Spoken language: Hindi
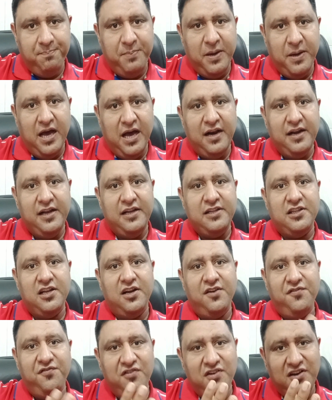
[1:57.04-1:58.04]
प्यार की
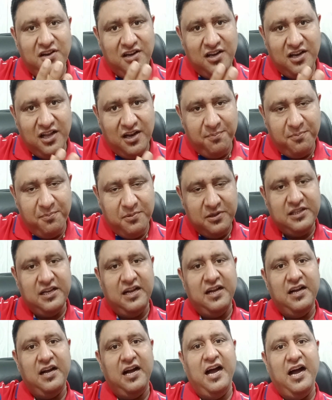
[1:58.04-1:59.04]
तरफ
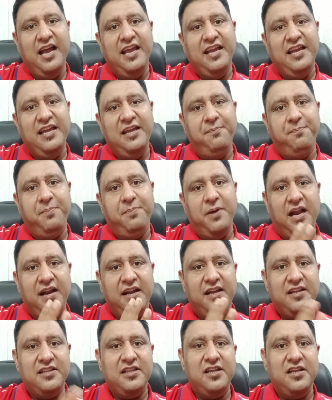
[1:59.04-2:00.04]
नर्मता आएगी
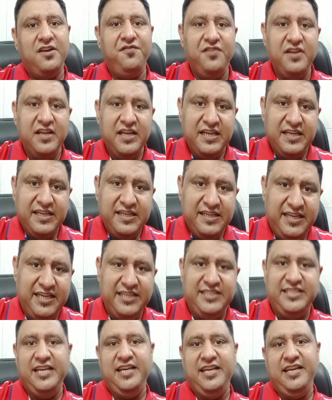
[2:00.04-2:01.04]
प्यार की तरफ
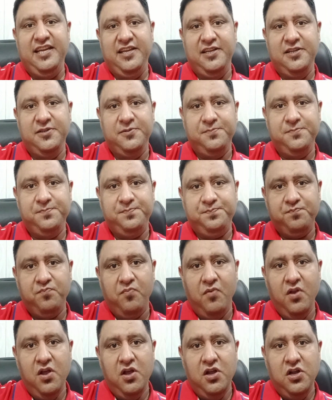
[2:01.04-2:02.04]
खींचेगी
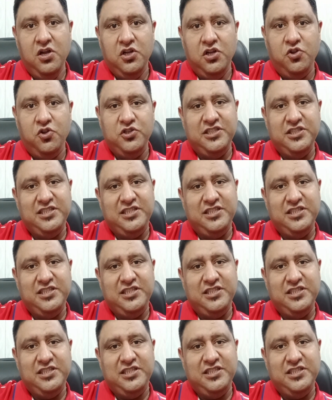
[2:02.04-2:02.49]
तो